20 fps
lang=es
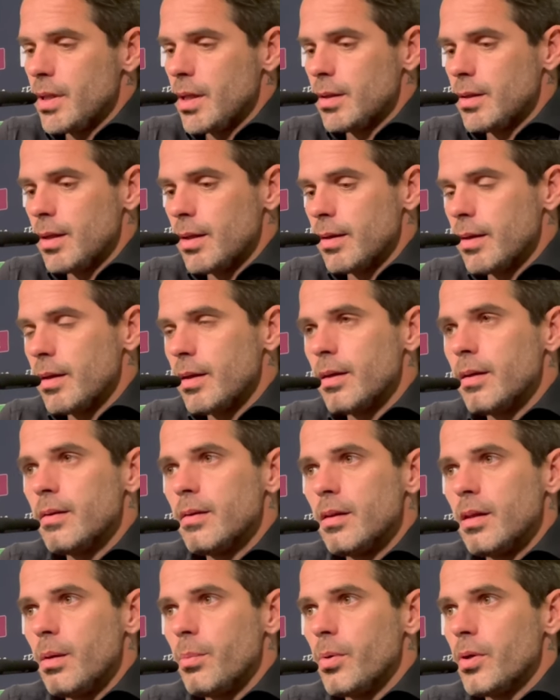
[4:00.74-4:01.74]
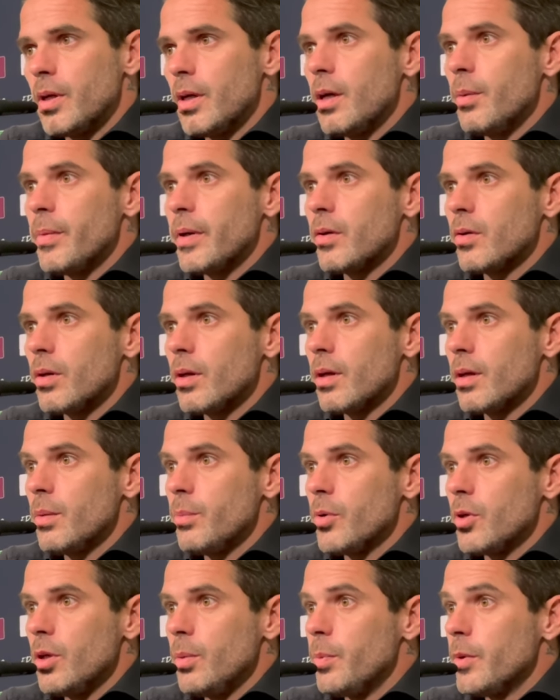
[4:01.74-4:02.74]
tratar de, poner el mejor
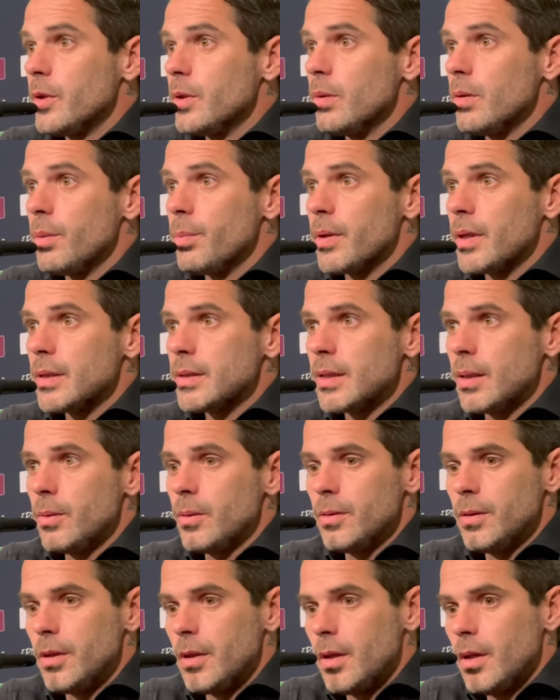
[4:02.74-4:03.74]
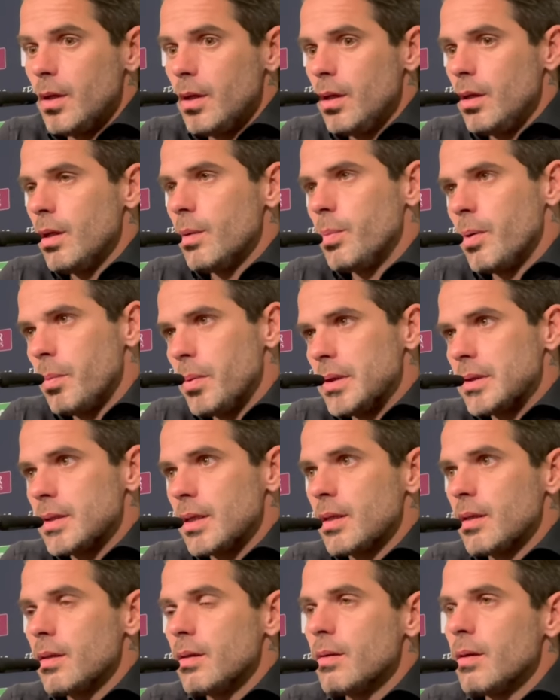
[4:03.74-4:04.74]
equipo disponible para el sábado y después
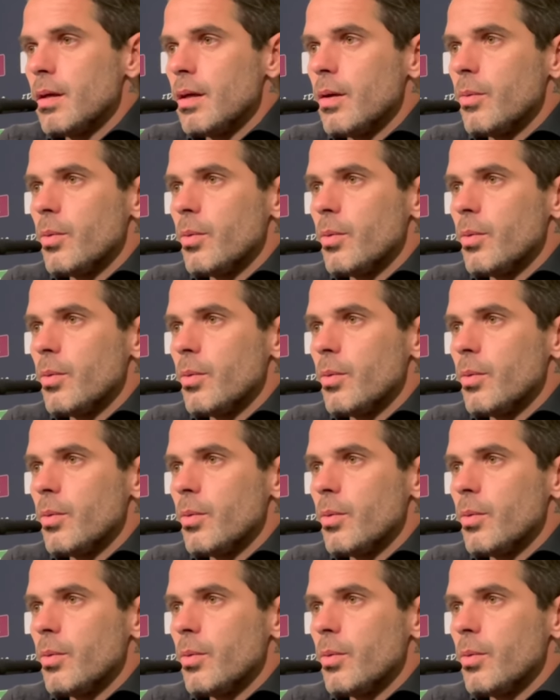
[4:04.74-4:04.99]
pensar en el